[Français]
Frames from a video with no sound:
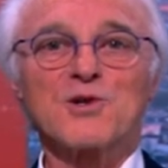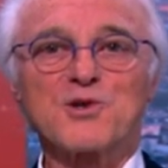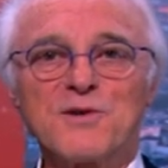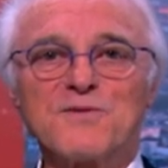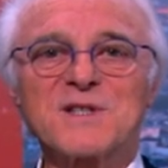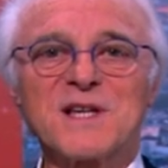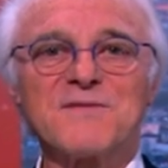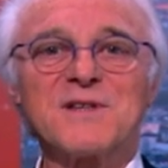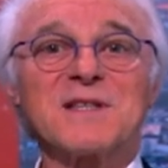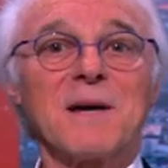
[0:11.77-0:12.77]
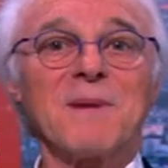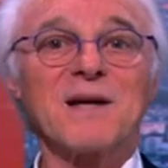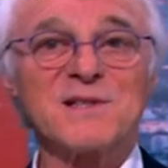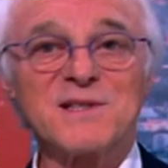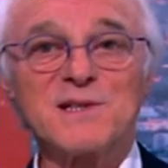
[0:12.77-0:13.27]
Je vous invite à
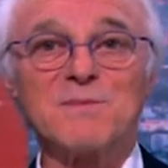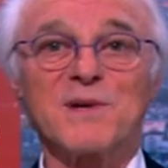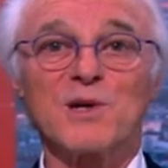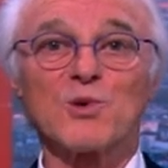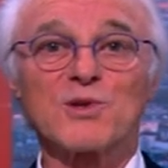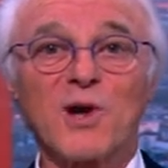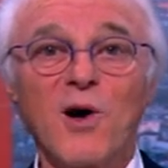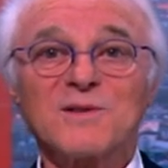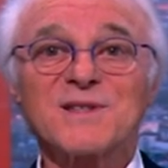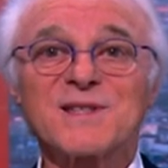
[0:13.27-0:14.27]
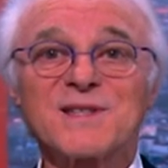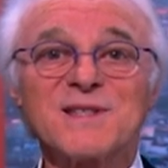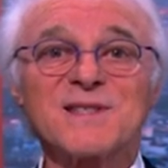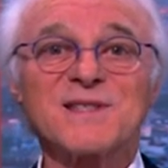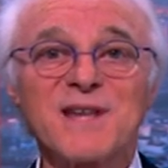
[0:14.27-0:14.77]
participer au
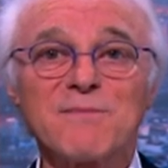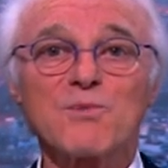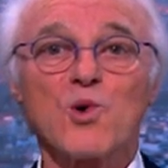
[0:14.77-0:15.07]
36e